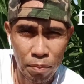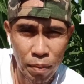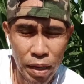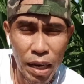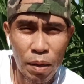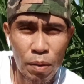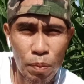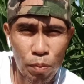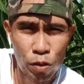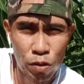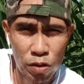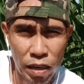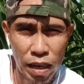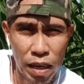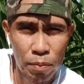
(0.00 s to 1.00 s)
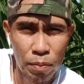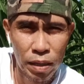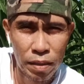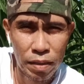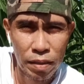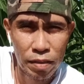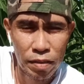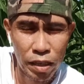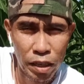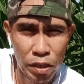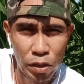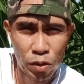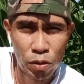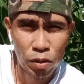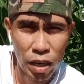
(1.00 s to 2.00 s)
Marami pong salamat sa
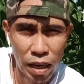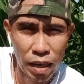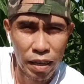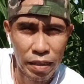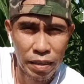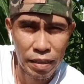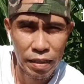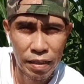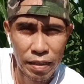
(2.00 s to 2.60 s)
inyong lahat.